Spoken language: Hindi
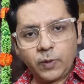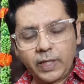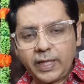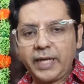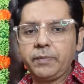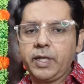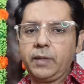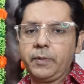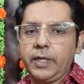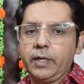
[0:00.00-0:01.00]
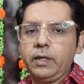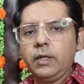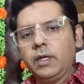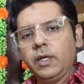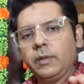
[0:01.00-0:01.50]
थोड़ा टाइम देना पड़ेगा
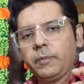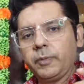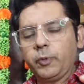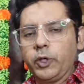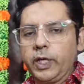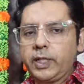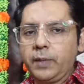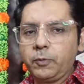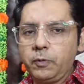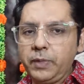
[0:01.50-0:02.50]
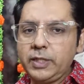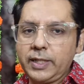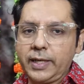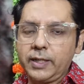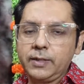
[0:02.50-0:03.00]
पर प्रोडक्ट आपको मिल
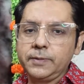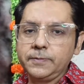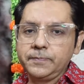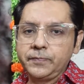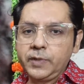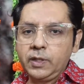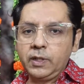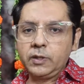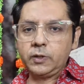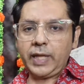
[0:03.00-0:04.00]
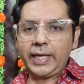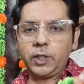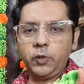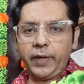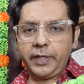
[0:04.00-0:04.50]
जाएगा तो थैंक
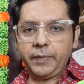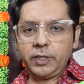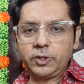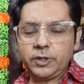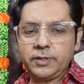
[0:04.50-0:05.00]
यू वेरी मच